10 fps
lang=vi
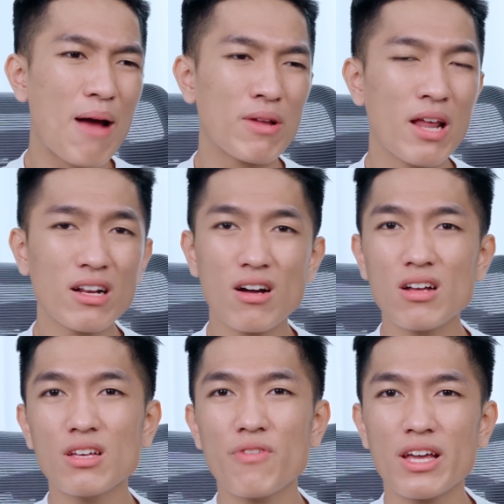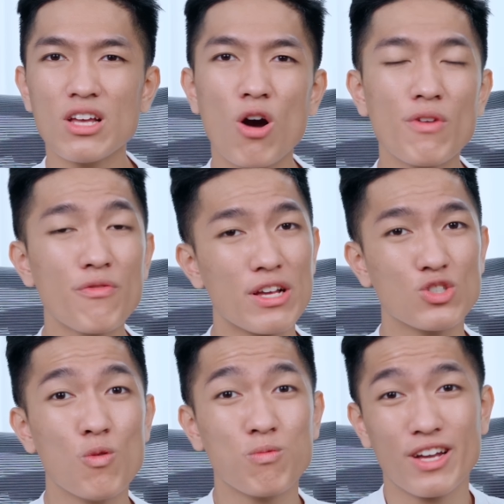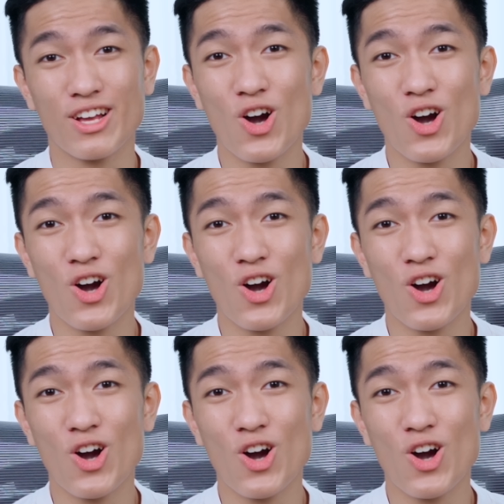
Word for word: làm đến hết cỡ như vậy nhưng họ vẫn phải dùng cái